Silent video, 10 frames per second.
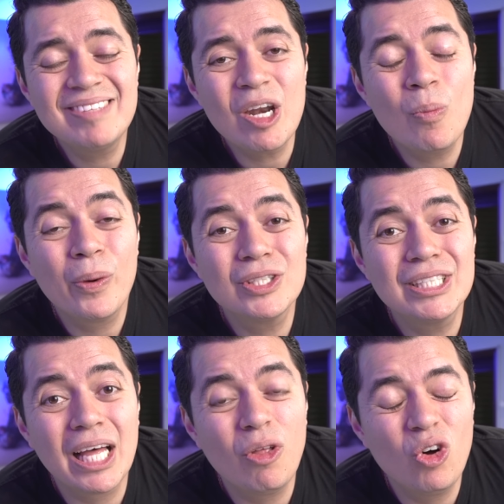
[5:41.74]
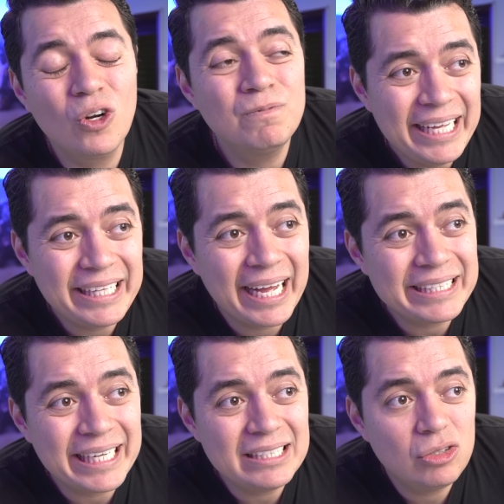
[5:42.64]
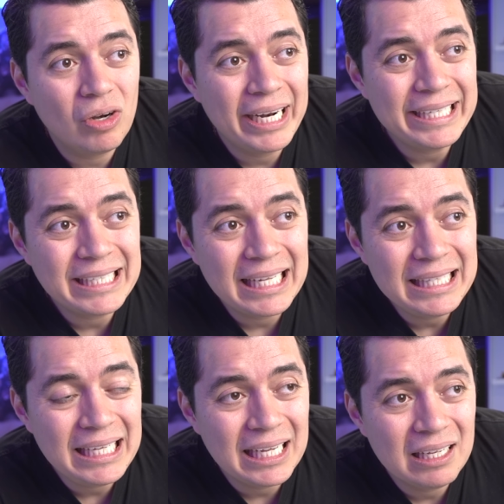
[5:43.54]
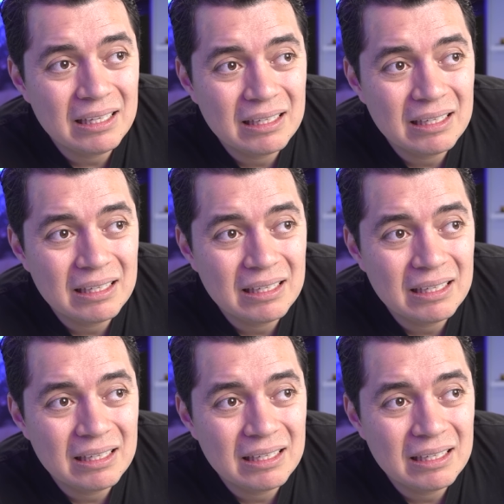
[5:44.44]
tiene un procesador y te da 3 dólares al día